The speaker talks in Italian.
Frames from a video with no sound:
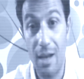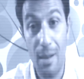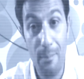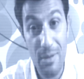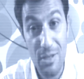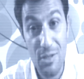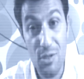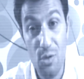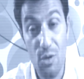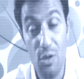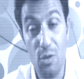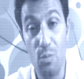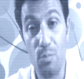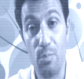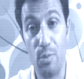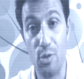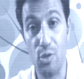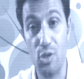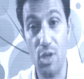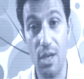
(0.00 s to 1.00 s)
la passione di un
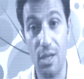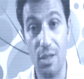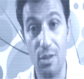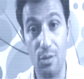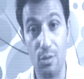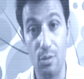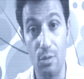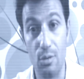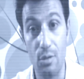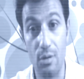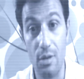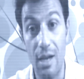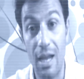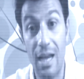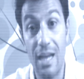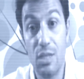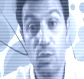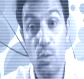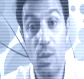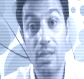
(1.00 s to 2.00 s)
progetto, la
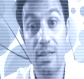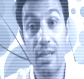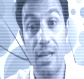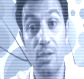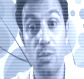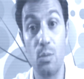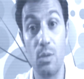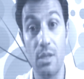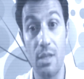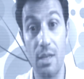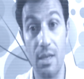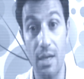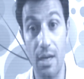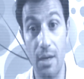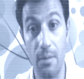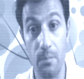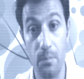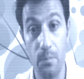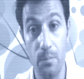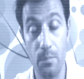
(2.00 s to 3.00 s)
casualità di
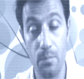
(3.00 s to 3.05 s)
un'idea.